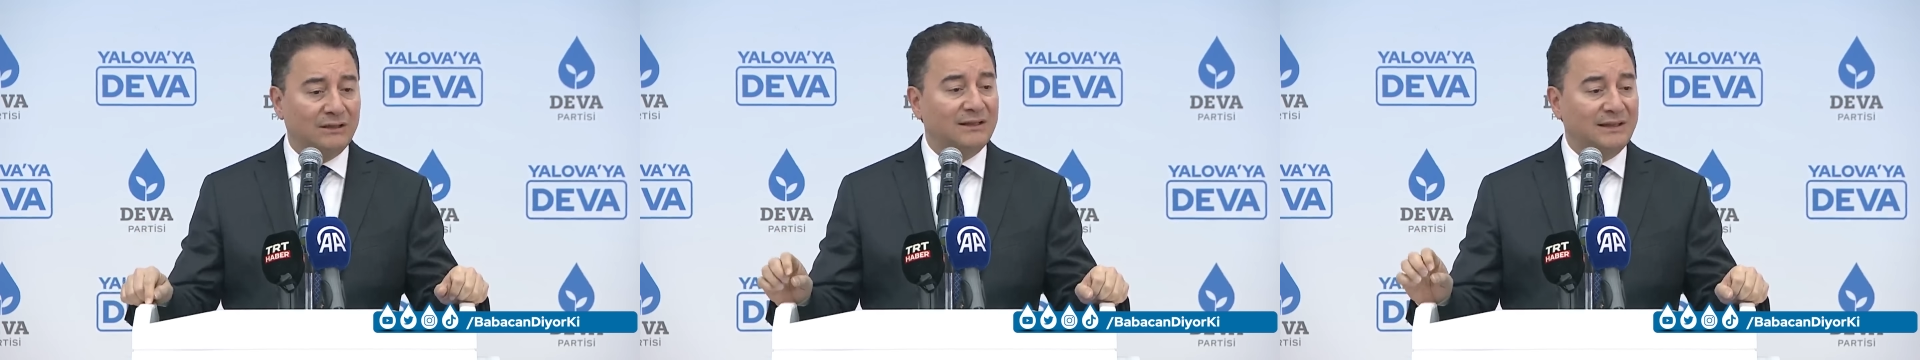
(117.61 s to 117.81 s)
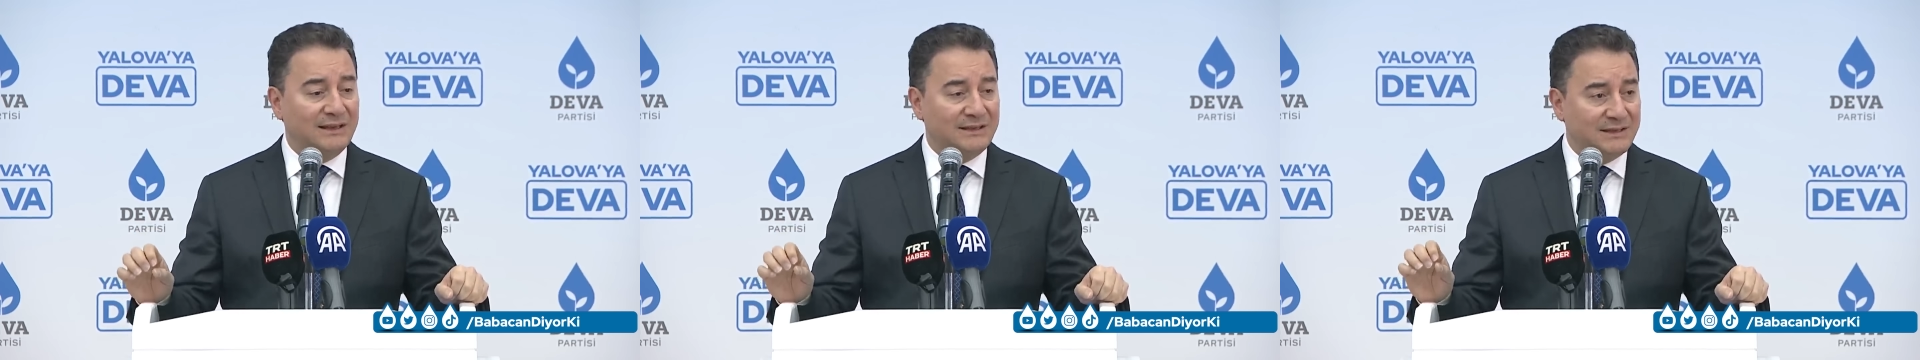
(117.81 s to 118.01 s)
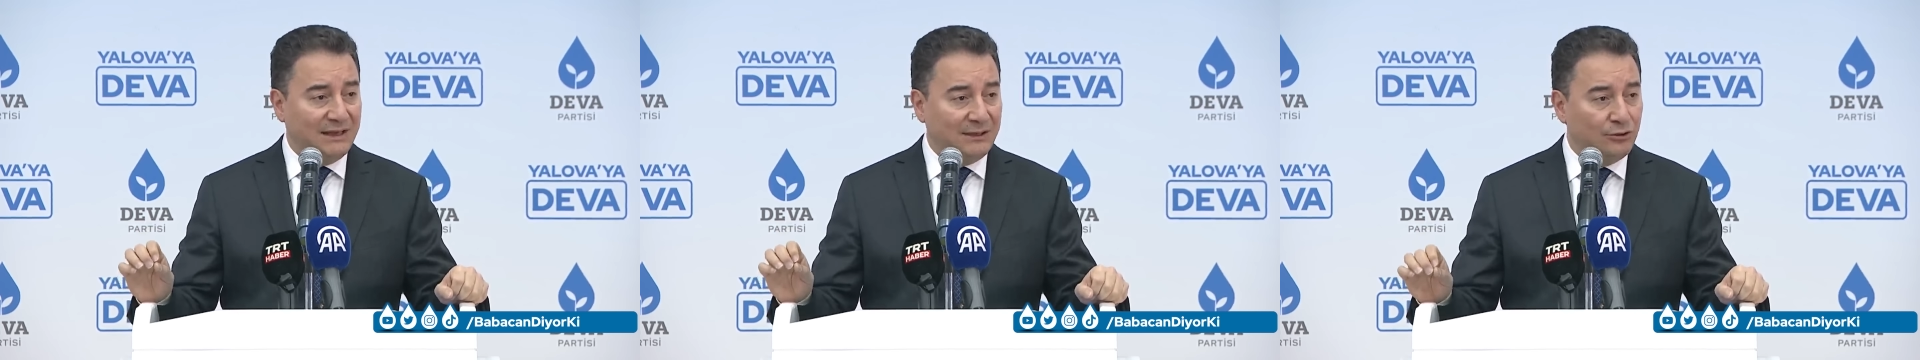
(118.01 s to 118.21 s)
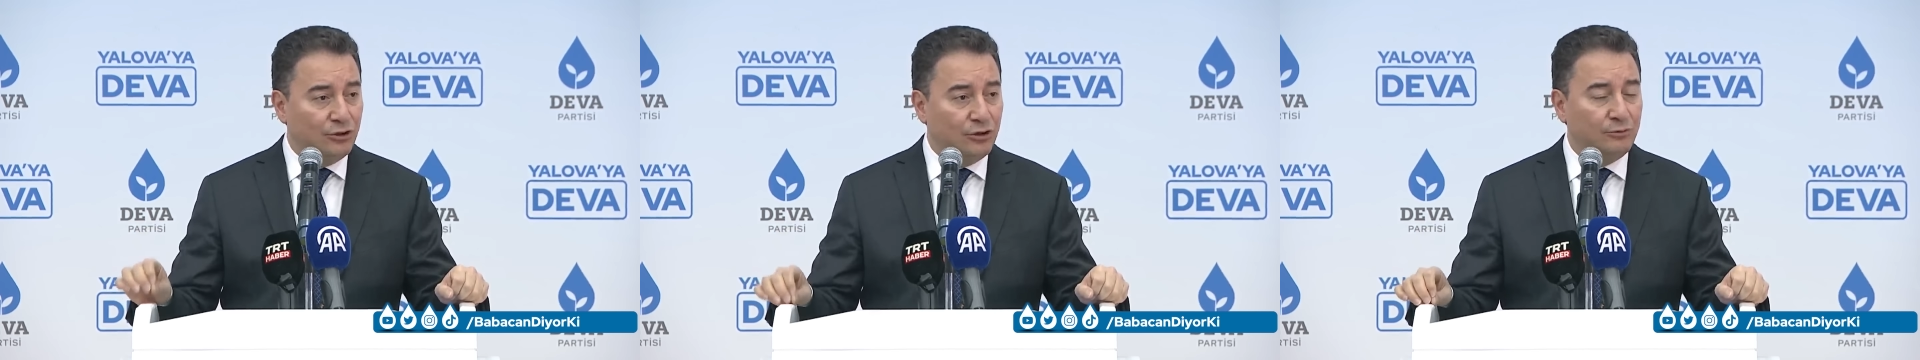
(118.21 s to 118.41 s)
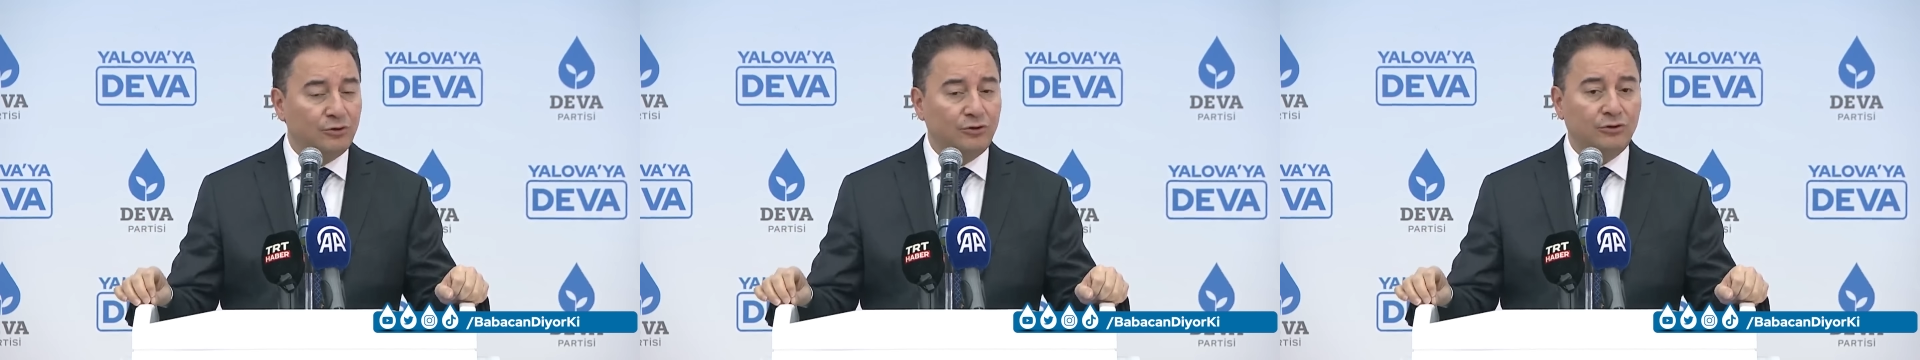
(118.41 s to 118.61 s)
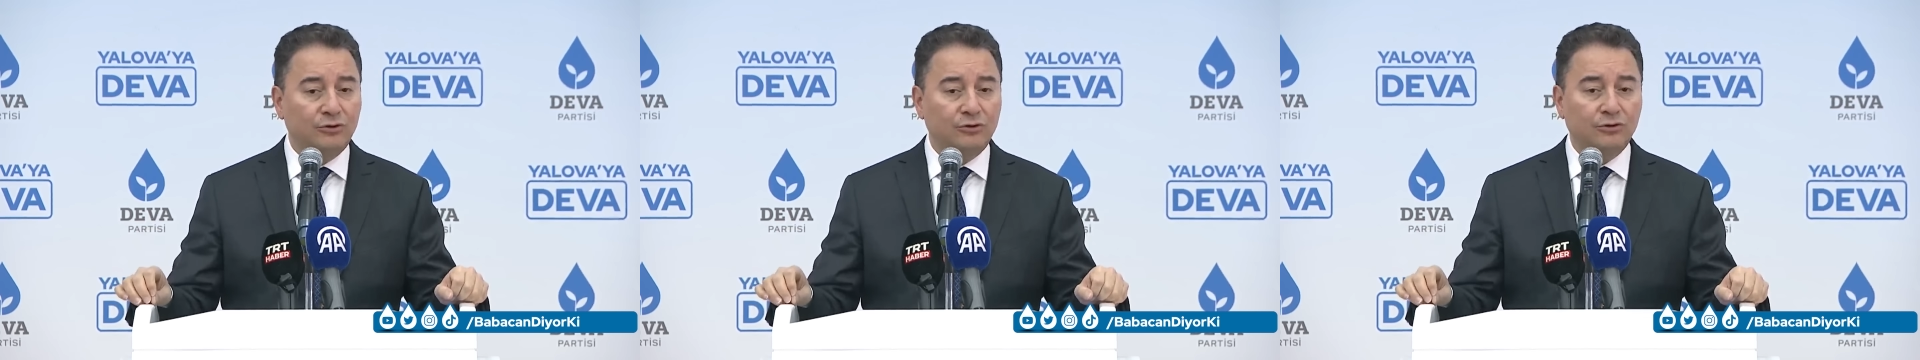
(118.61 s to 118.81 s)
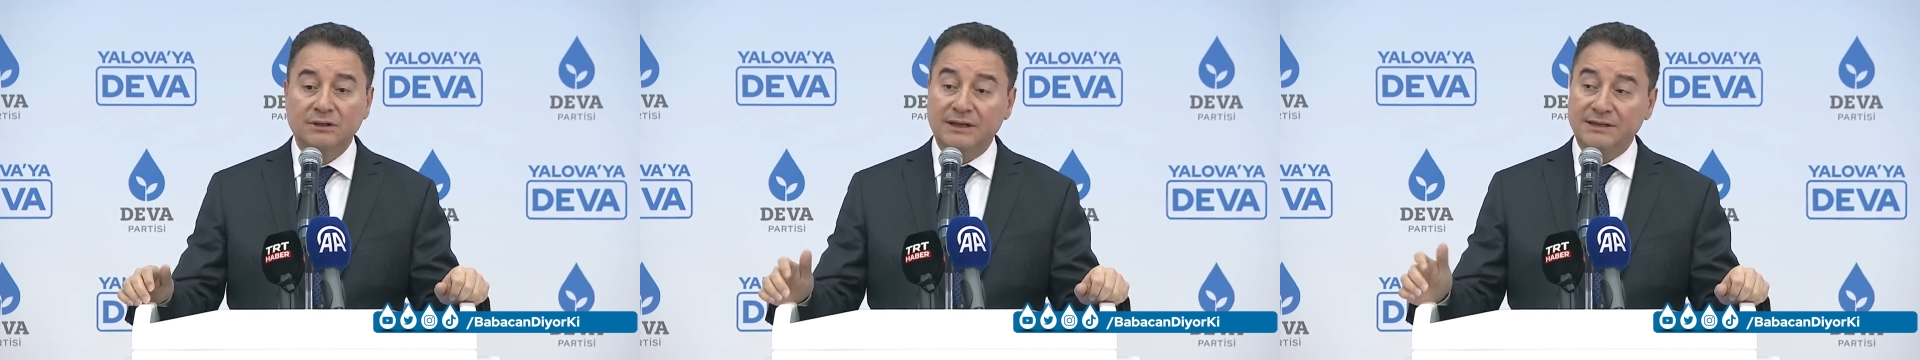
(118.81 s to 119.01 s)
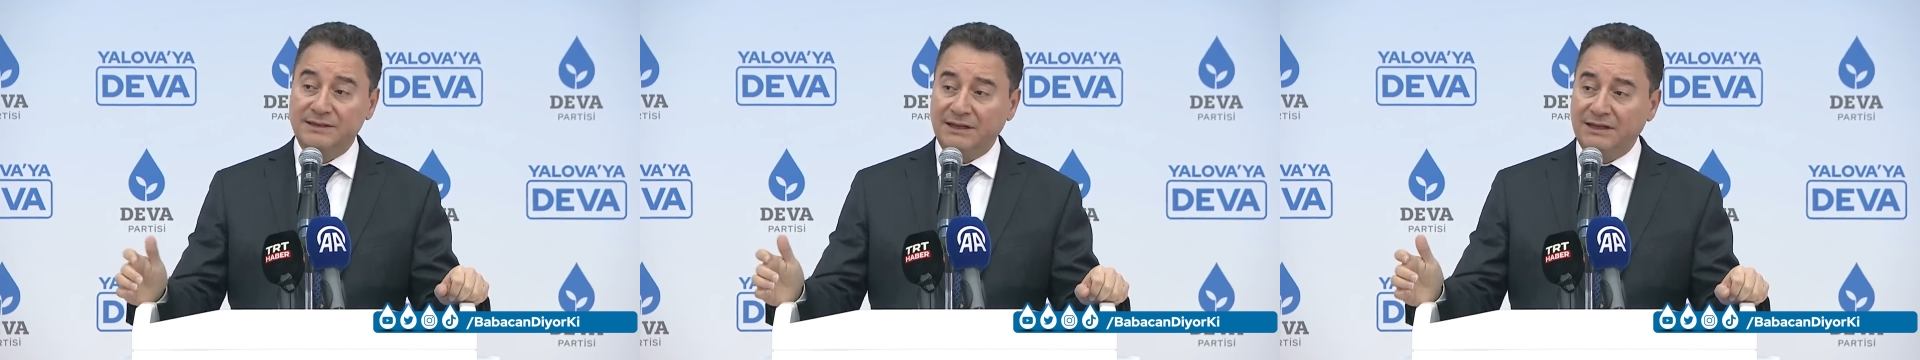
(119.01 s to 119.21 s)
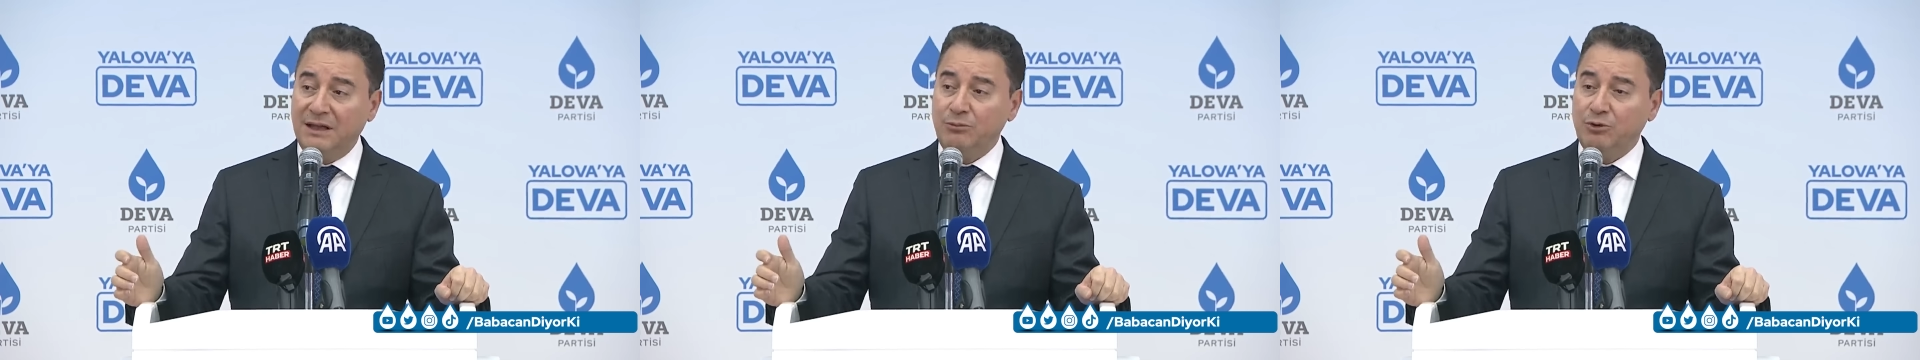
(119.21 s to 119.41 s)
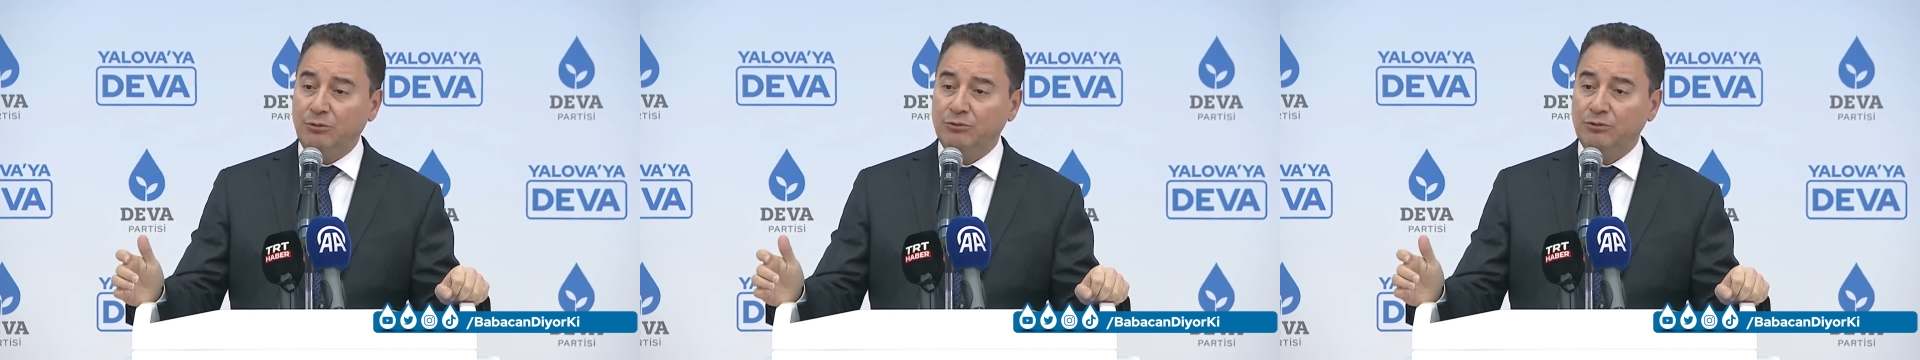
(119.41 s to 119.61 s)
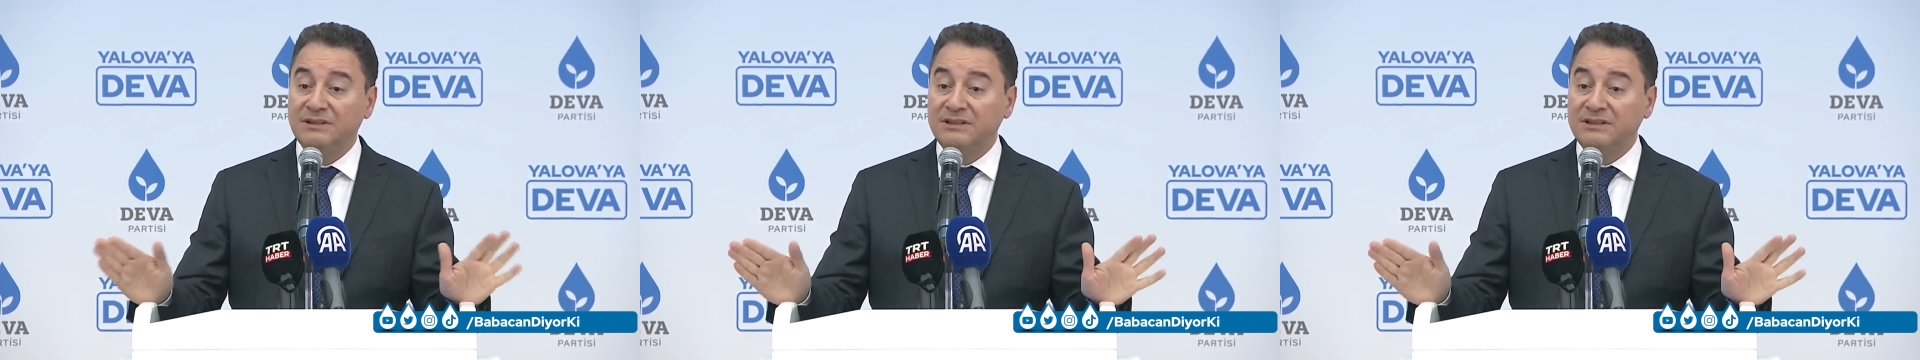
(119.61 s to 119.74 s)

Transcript: destekliyor mu, desteklemiyor mu?